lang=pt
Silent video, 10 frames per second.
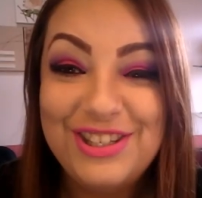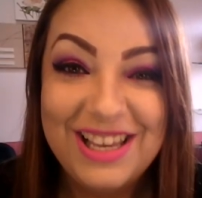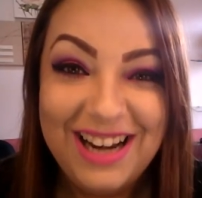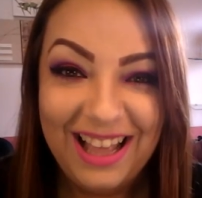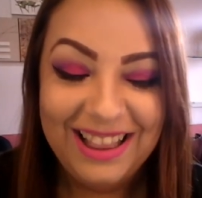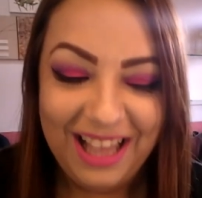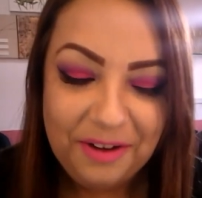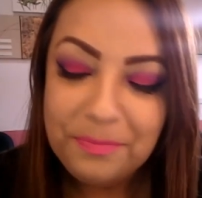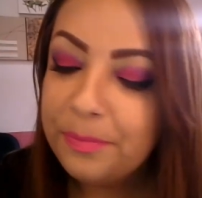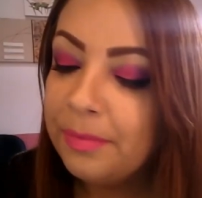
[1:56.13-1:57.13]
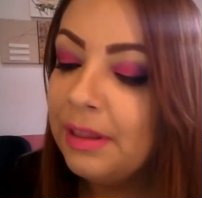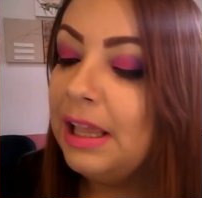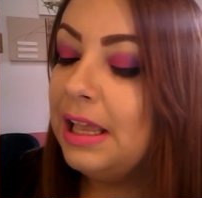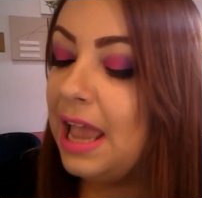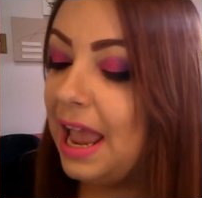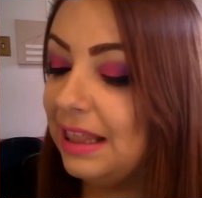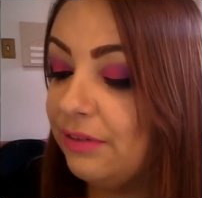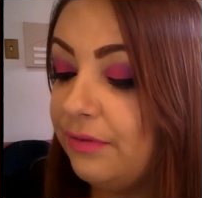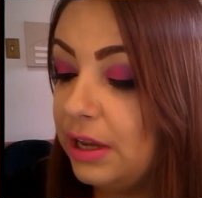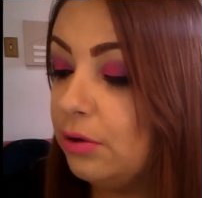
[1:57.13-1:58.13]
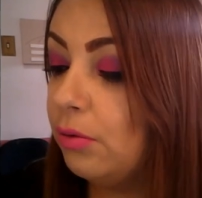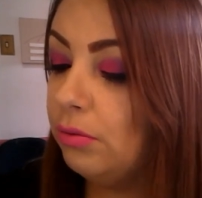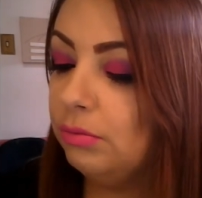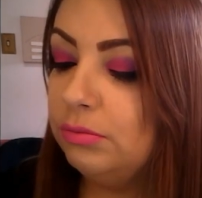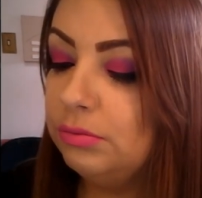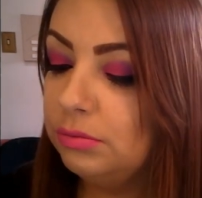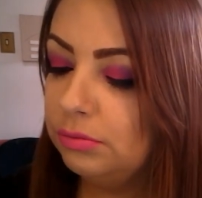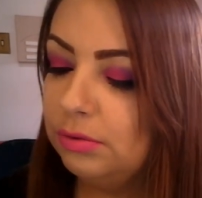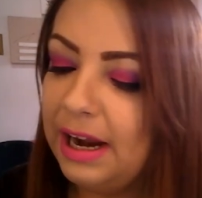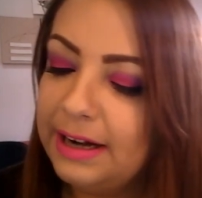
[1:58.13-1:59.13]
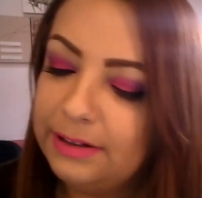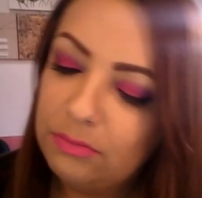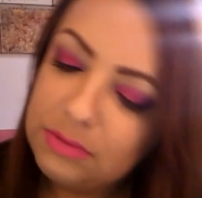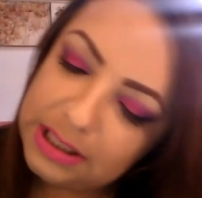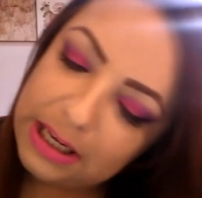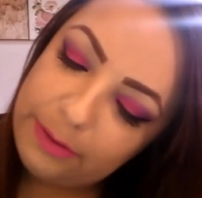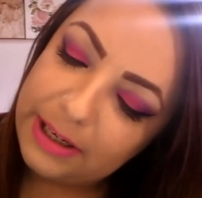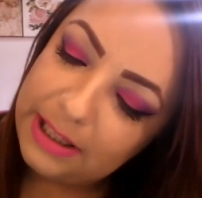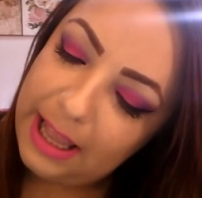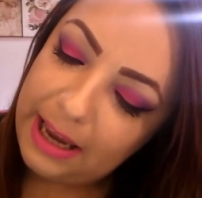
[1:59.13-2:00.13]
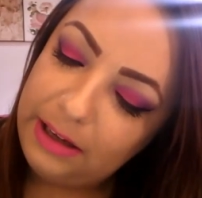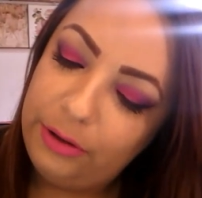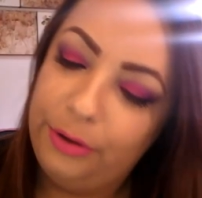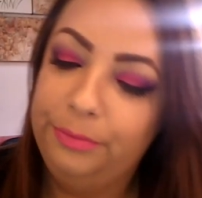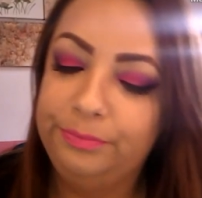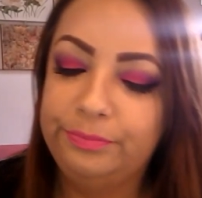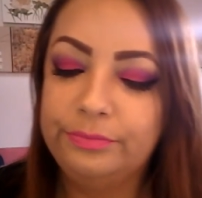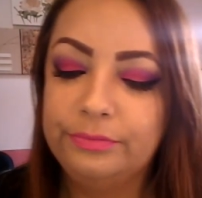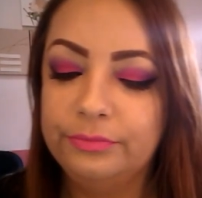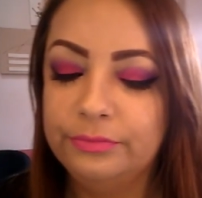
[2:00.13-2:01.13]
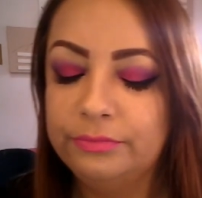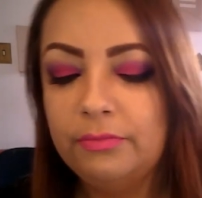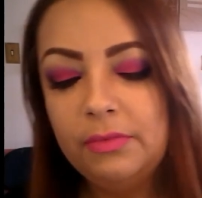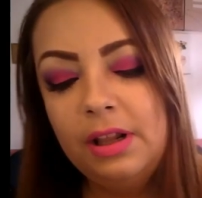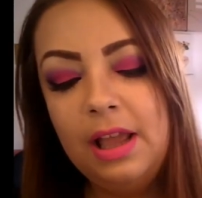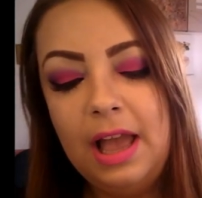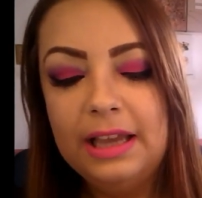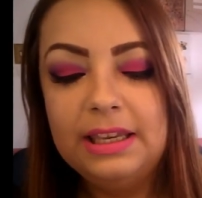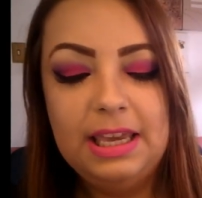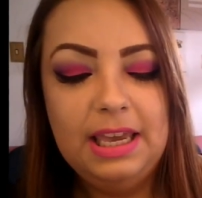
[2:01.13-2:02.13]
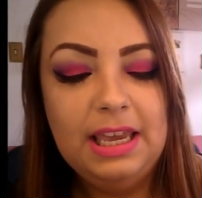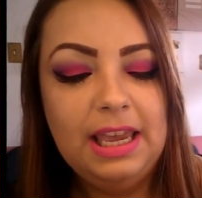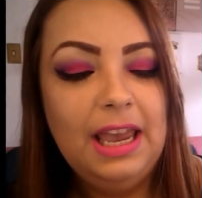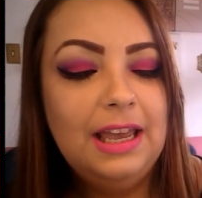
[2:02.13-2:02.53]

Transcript: tirar, né? Ela veio com um cartãozinho aqui dentro. Aqui, que,